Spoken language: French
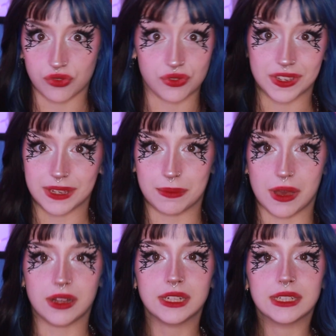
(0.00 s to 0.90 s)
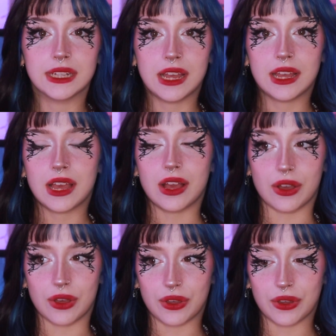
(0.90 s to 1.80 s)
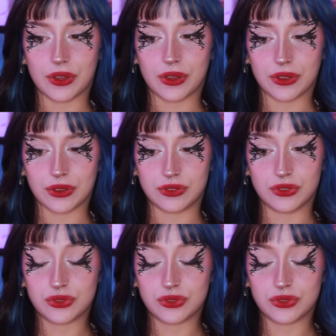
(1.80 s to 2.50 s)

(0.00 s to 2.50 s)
je ne sais pas. Euh, je